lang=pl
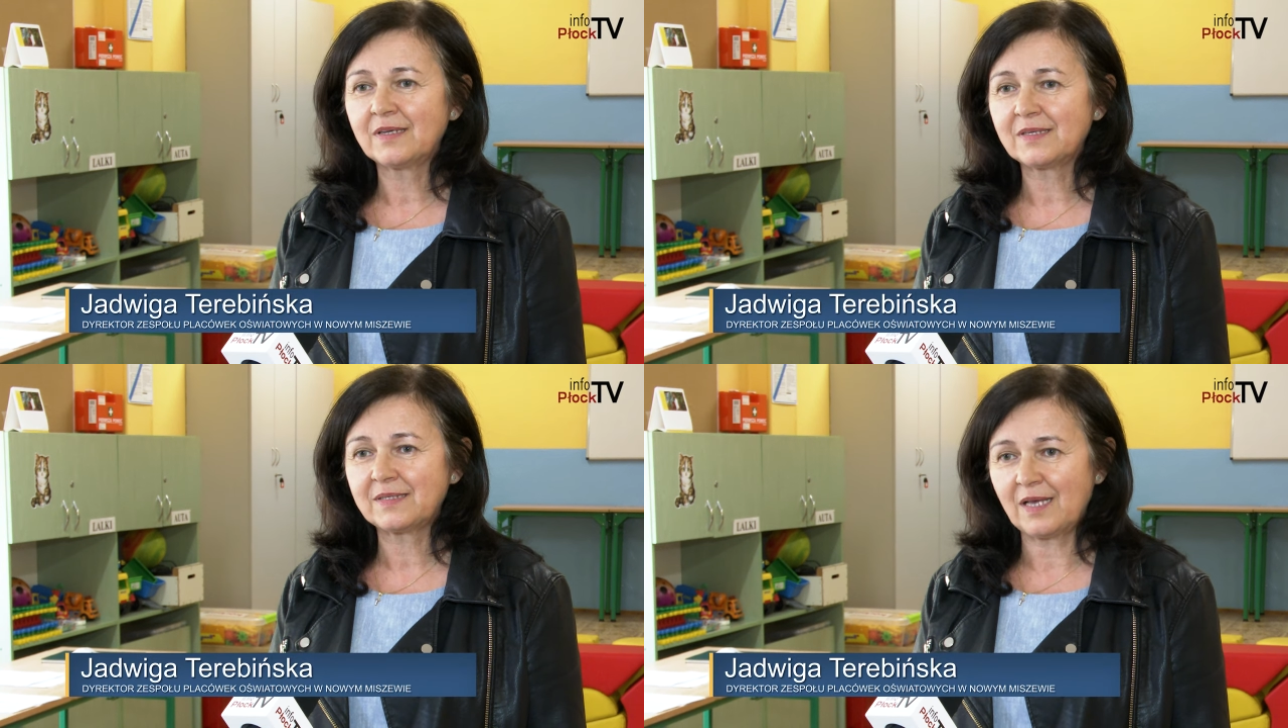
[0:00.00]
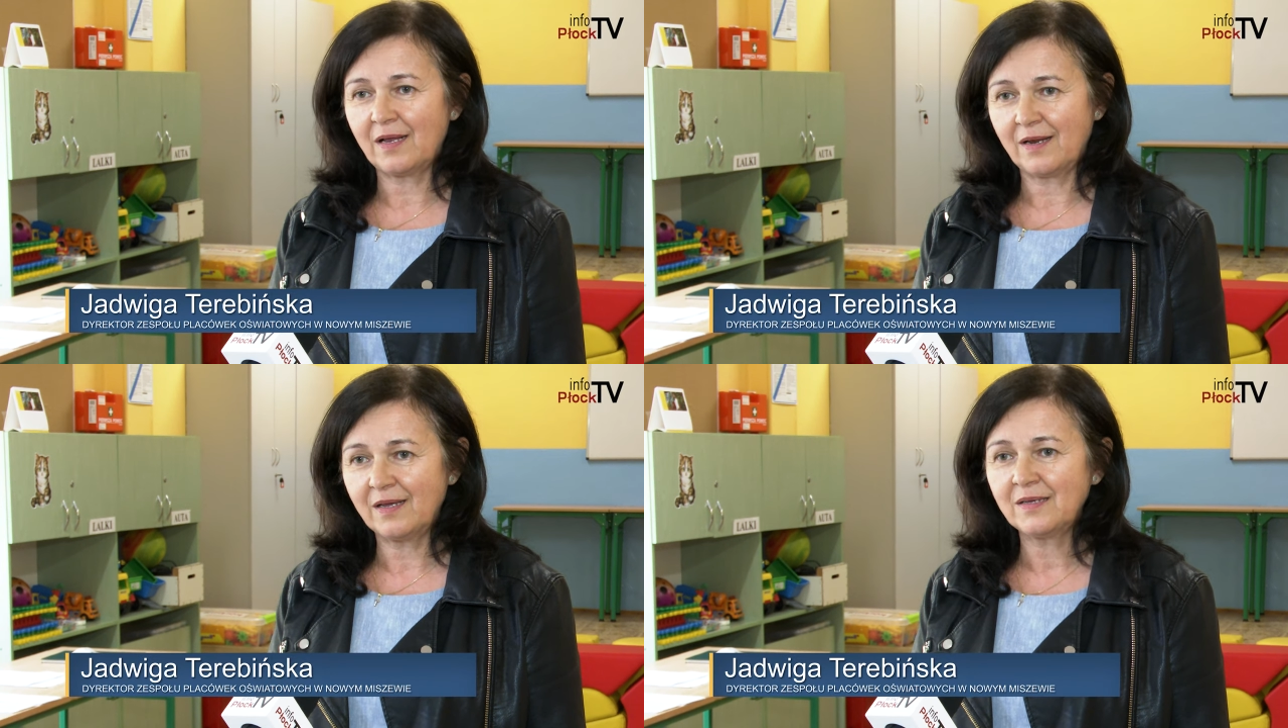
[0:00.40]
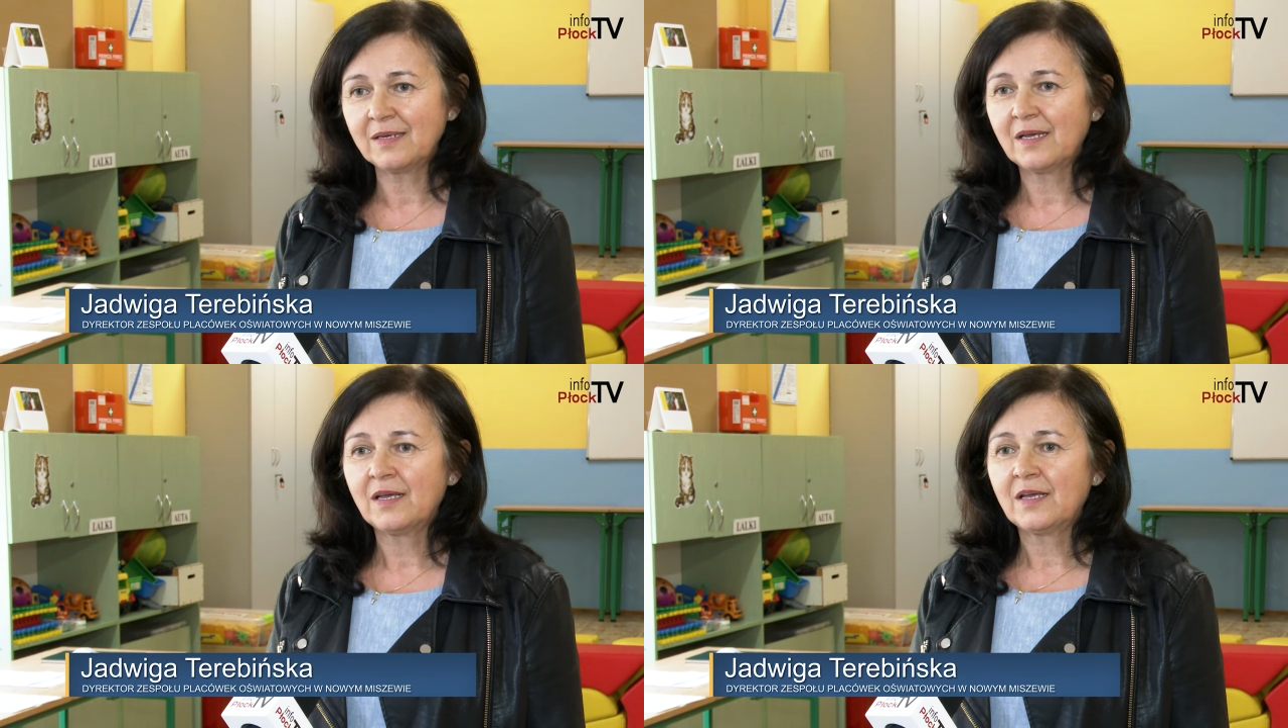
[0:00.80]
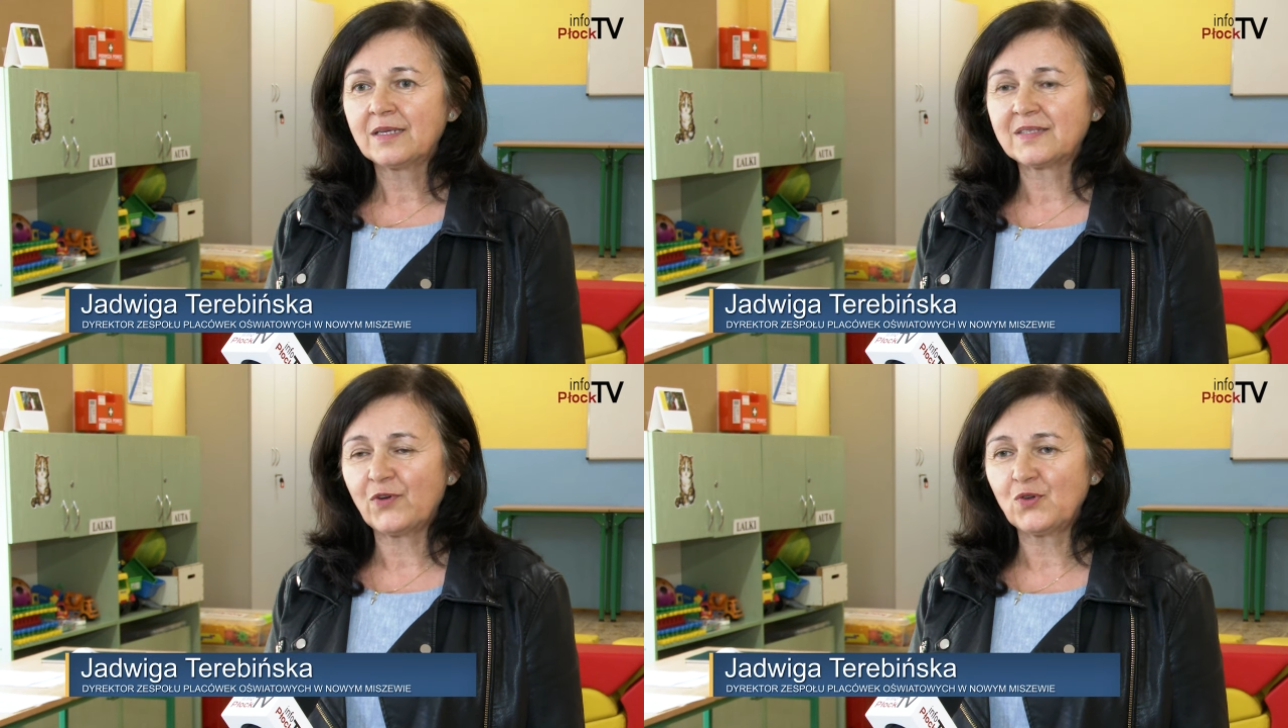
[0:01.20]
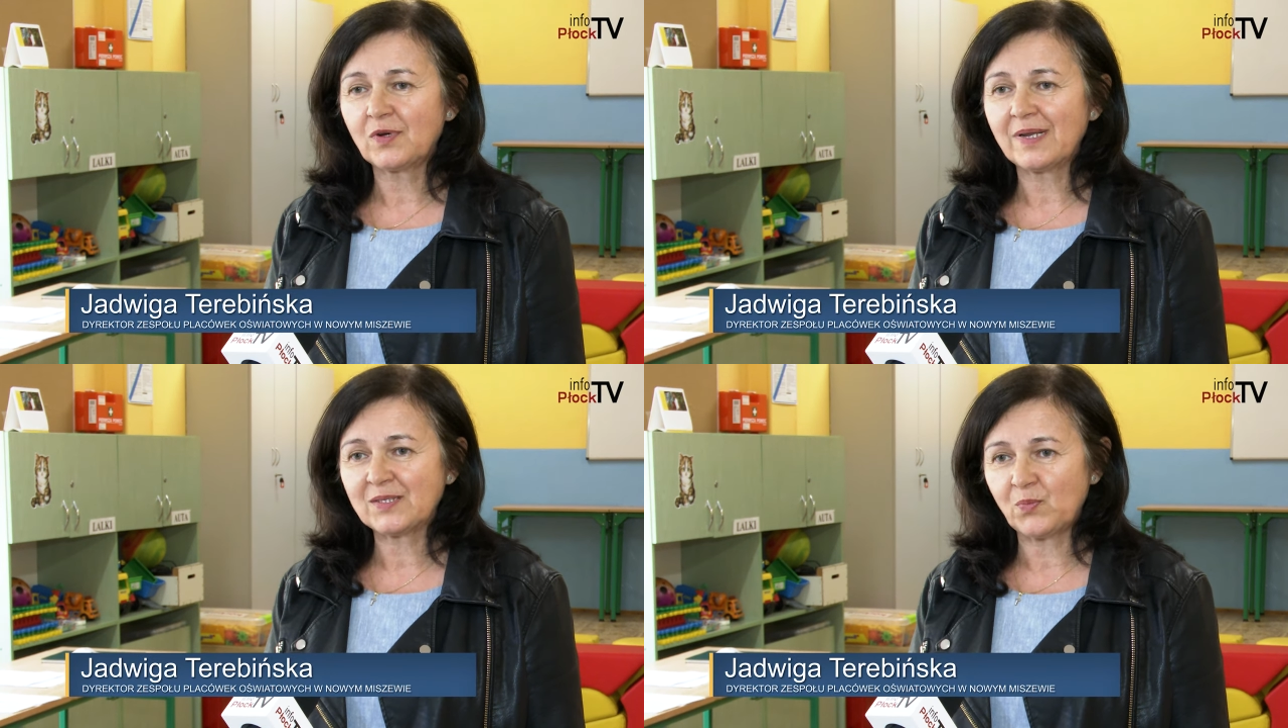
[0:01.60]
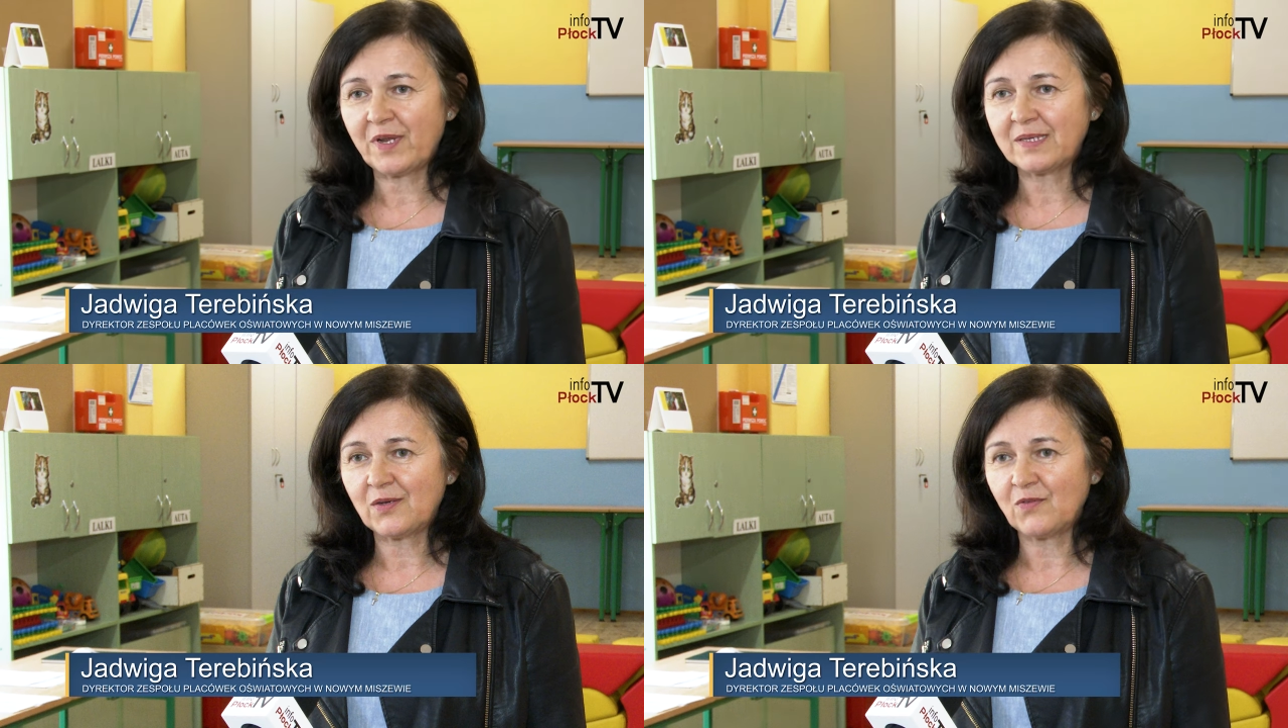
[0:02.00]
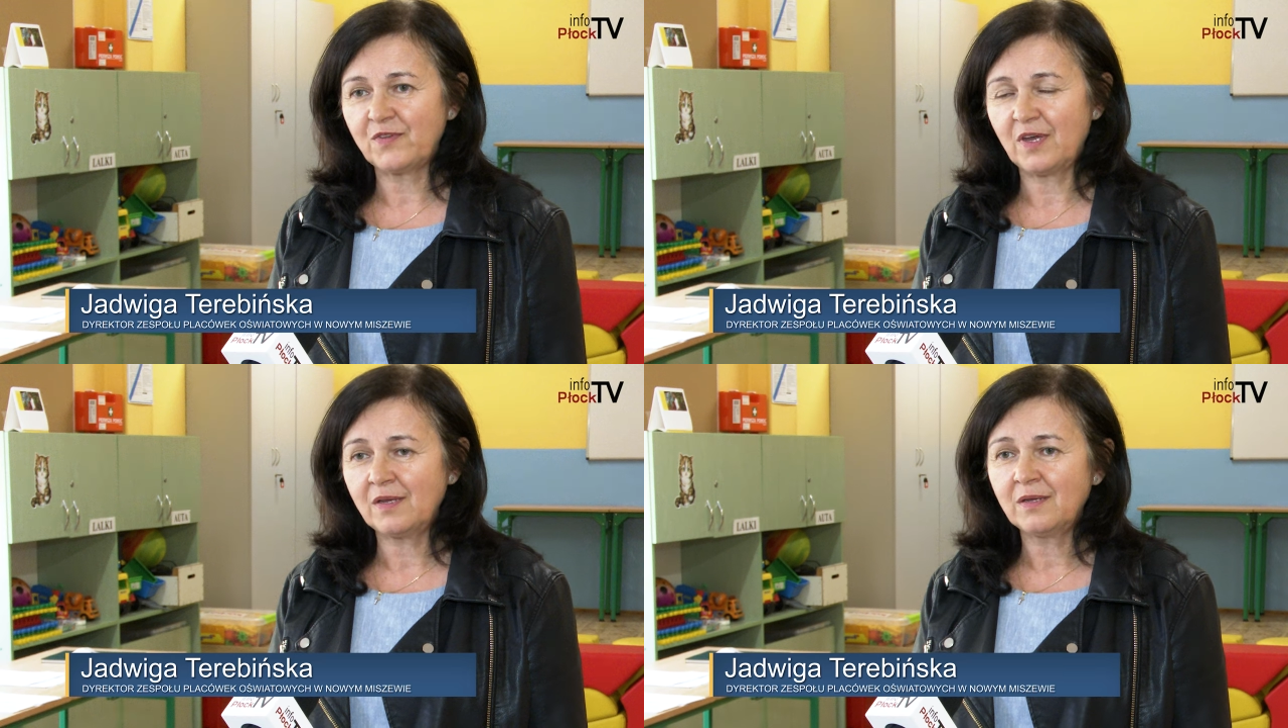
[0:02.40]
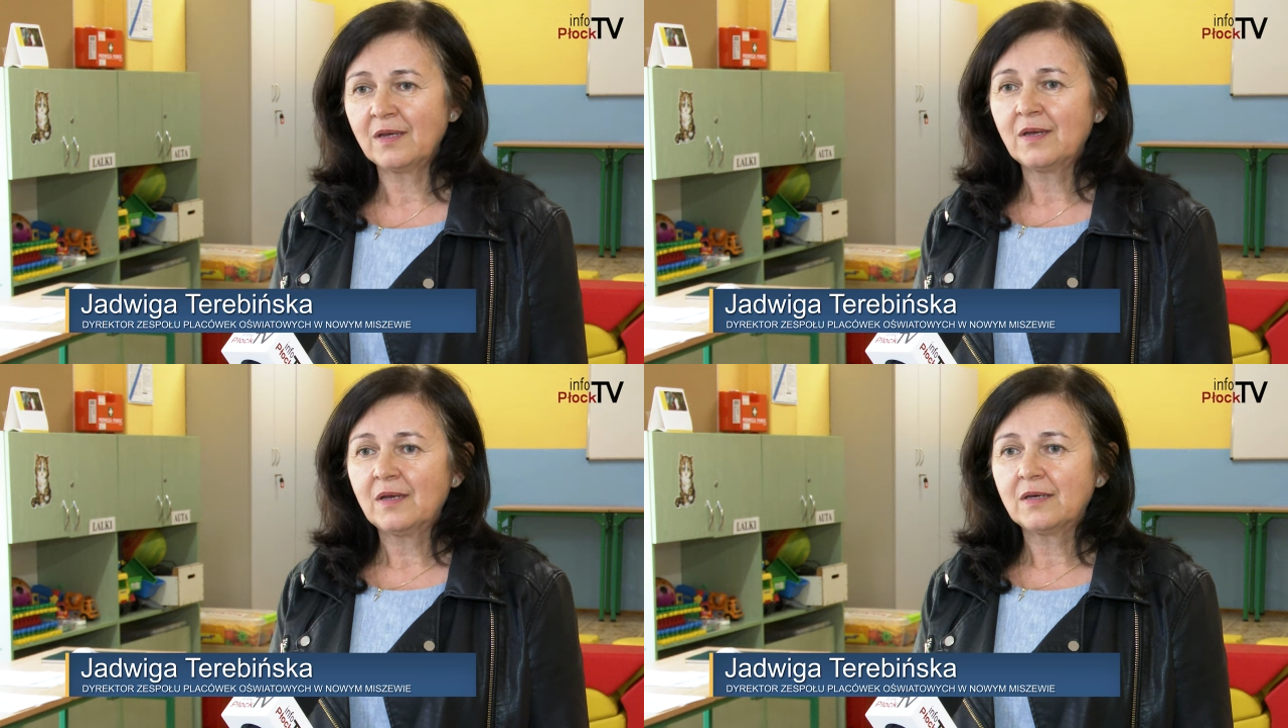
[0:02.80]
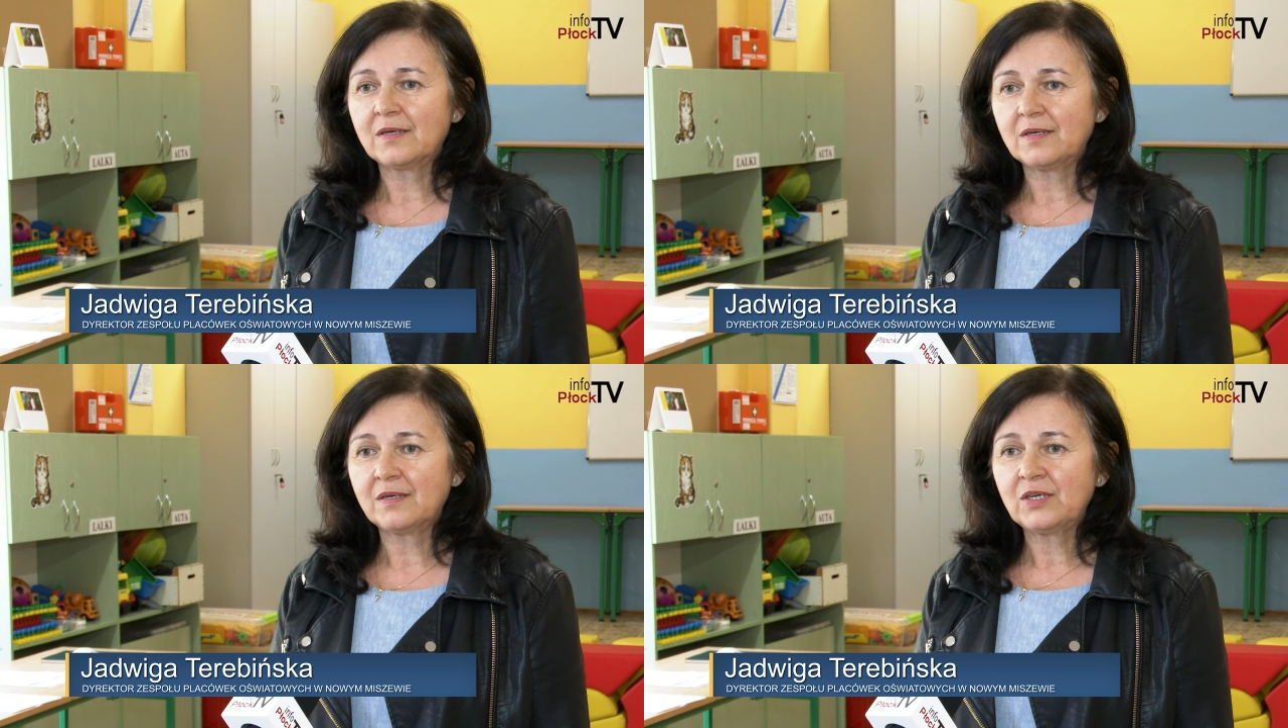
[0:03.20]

salę, swoją klasopracownię y,